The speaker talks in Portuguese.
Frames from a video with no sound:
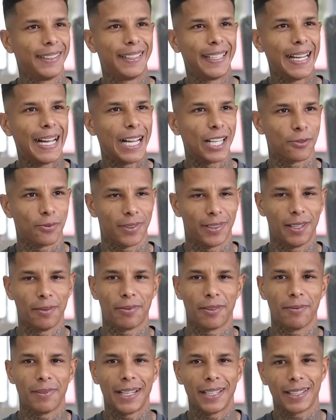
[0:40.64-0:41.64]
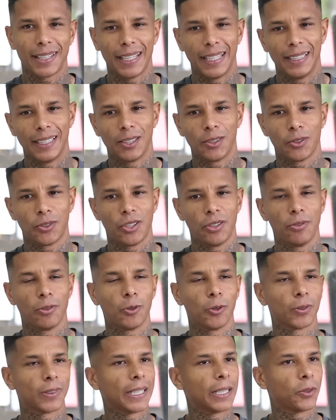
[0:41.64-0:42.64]
Entre aspas, né? Por mais que ainda não tive
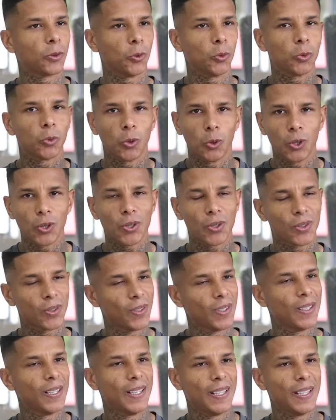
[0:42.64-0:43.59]
contato com todos,